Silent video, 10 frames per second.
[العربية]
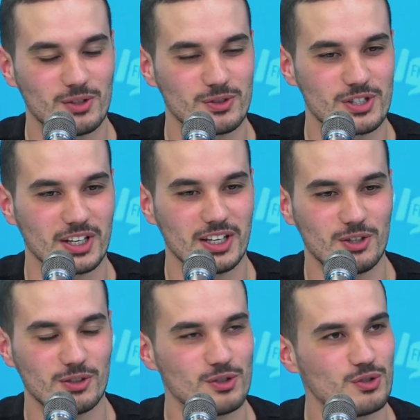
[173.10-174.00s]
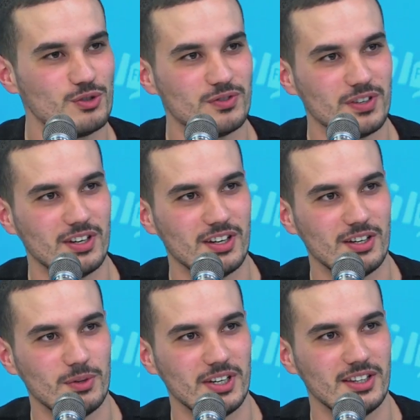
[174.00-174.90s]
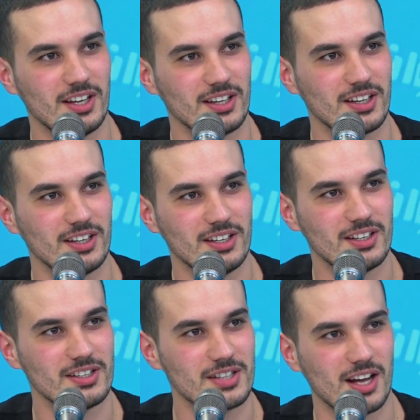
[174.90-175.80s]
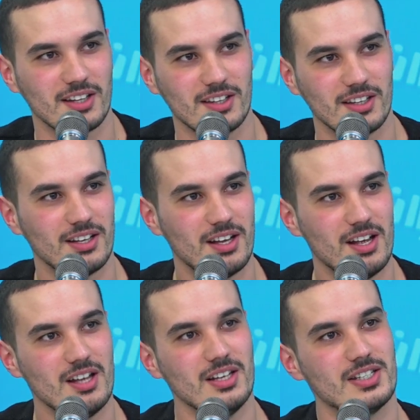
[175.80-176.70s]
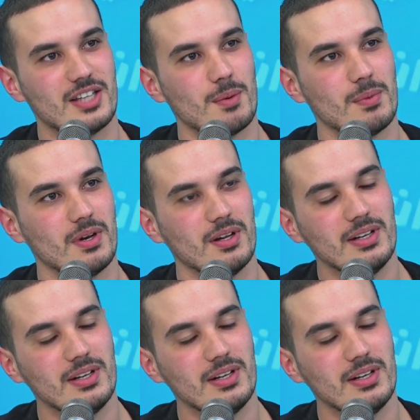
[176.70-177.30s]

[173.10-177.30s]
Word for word: كي كنت صغير كنت نشوف الوالد هكا ساعات شنو الاسم يستعمل